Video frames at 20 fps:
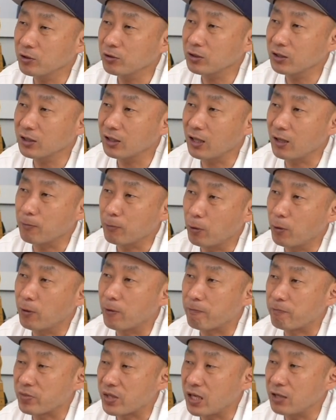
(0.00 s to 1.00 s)
いって
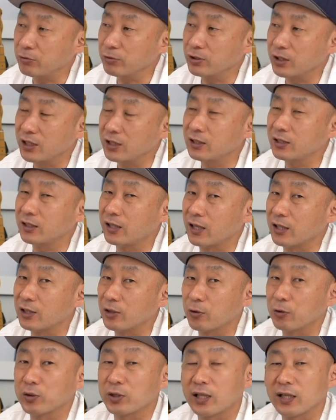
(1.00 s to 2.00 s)
も
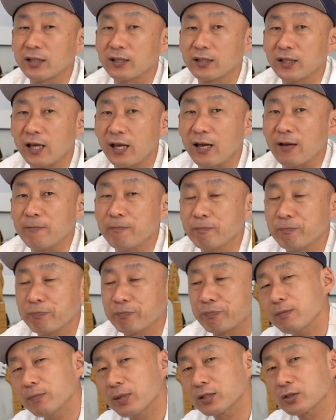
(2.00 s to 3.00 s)
F1.4 なんで、
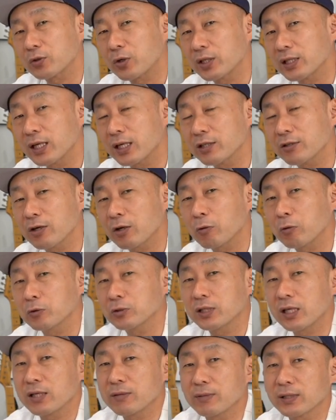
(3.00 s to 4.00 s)
それなりには濃
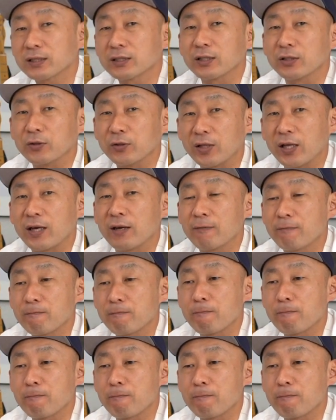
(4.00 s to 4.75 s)
くなりますけどね。